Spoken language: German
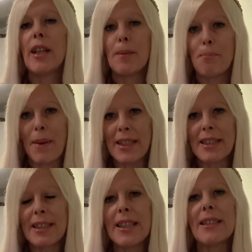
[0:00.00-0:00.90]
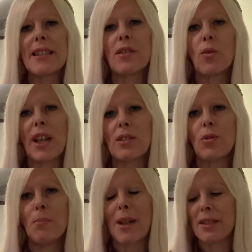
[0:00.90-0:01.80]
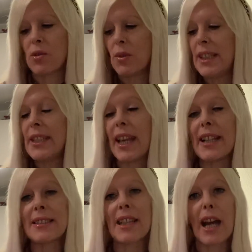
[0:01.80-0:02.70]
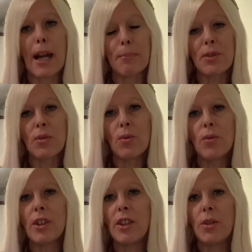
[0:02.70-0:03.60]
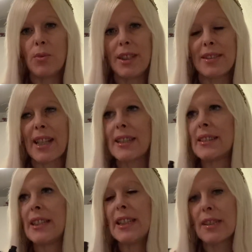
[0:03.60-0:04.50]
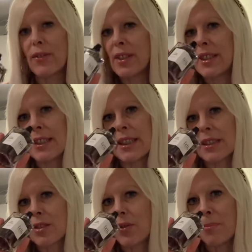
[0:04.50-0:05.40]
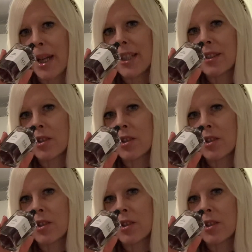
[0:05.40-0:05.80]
Manchen ist er sogar zu maskulin. Er ist absolut unisex. Ich finde ihn jetzt für meinen